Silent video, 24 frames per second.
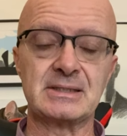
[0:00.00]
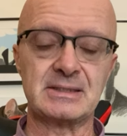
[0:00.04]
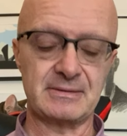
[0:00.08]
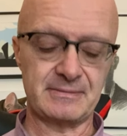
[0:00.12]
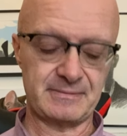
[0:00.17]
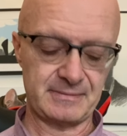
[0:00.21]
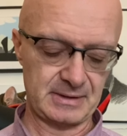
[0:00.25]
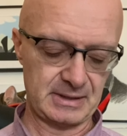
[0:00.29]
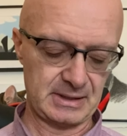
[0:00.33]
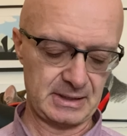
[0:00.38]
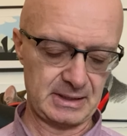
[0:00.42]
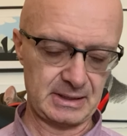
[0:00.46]
si
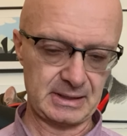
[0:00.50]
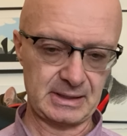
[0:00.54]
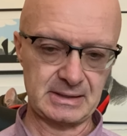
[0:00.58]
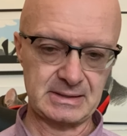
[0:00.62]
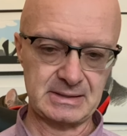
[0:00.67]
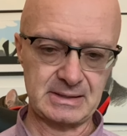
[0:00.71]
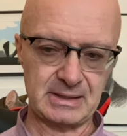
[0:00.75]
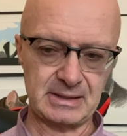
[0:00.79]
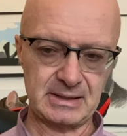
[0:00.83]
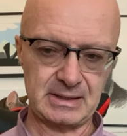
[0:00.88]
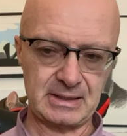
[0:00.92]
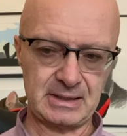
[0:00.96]
farà
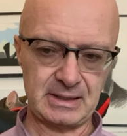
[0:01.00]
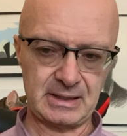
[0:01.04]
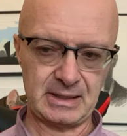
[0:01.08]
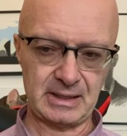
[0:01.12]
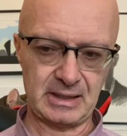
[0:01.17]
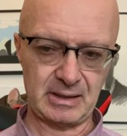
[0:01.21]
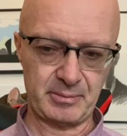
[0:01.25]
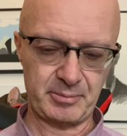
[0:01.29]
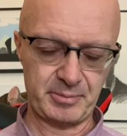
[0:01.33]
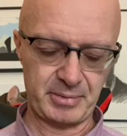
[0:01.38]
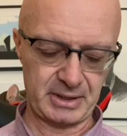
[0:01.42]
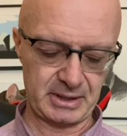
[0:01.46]

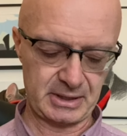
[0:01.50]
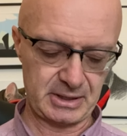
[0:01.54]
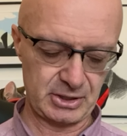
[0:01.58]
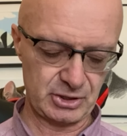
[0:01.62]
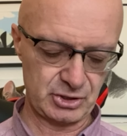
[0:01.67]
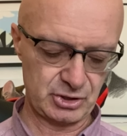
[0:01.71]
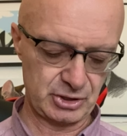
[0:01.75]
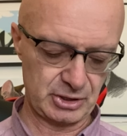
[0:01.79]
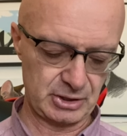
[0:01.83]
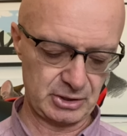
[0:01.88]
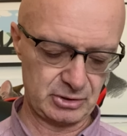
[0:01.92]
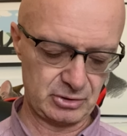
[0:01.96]
risentire perché ha
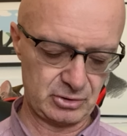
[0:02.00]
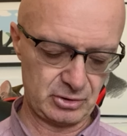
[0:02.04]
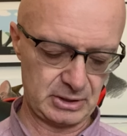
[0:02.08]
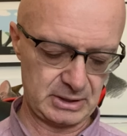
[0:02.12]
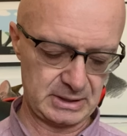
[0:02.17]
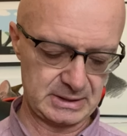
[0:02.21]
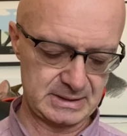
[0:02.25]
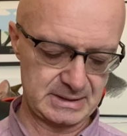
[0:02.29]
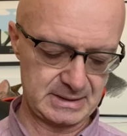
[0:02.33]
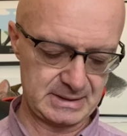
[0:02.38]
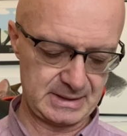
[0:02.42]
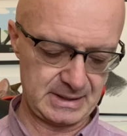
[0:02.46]
scelto
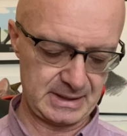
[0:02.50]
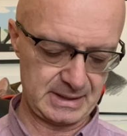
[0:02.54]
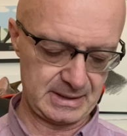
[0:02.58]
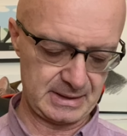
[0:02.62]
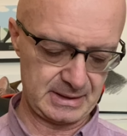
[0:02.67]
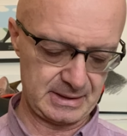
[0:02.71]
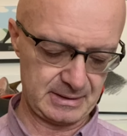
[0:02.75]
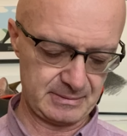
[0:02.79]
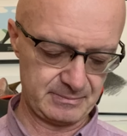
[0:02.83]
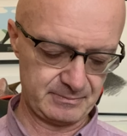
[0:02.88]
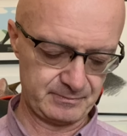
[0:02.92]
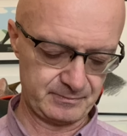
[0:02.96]
la
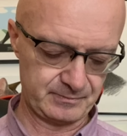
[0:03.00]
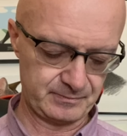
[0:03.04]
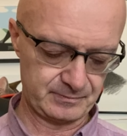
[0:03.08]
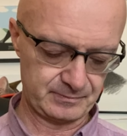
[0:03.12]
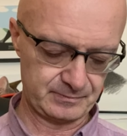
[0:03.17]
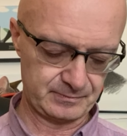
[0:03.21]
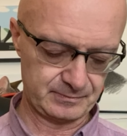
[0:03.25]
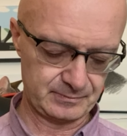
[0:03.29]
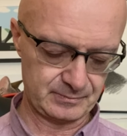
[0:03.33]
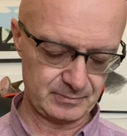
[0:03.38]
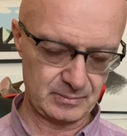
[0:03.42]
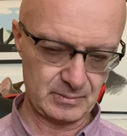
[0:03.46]
stele
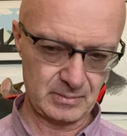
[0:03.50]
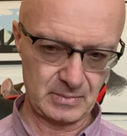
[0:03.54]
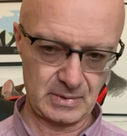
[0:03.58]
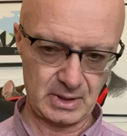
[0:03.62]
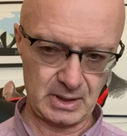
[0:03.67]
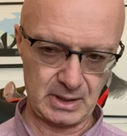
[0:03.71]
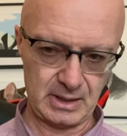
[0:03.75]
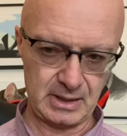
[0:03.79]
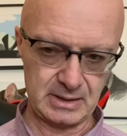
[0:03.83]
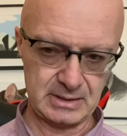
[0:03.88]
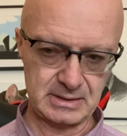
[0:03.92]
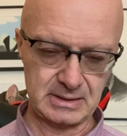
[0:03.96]

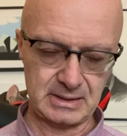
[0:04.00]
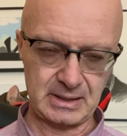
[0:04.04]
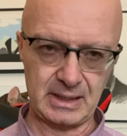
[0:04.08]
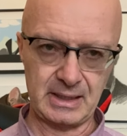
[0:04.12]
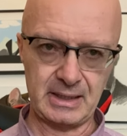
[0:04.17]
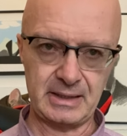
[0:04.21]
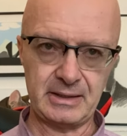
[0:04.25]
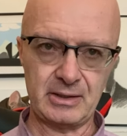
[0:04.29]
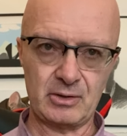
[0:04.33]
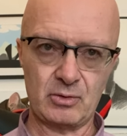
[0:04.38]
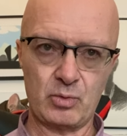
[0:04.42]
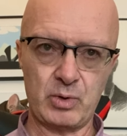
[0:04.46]
una
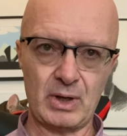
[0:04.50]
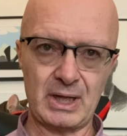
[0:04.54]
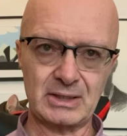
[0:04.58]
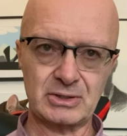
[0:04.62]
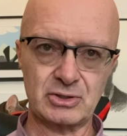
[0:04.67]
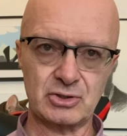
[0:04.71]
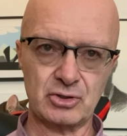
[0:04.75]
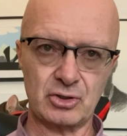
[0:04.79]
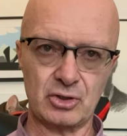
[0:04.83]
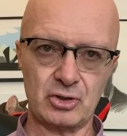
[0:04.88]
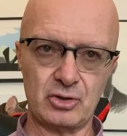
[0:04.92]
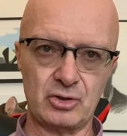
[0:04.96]
stele di
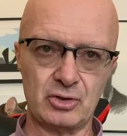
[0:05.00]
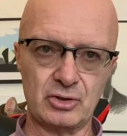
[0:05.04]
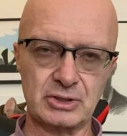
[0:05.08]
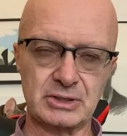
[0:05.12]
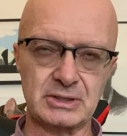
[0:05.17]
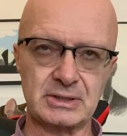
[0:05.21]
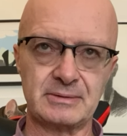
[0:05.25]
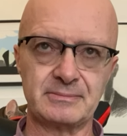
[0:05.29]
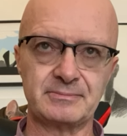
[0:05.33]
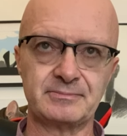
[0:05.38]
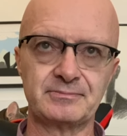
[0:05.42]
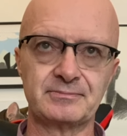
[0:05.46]
quarzo rosa.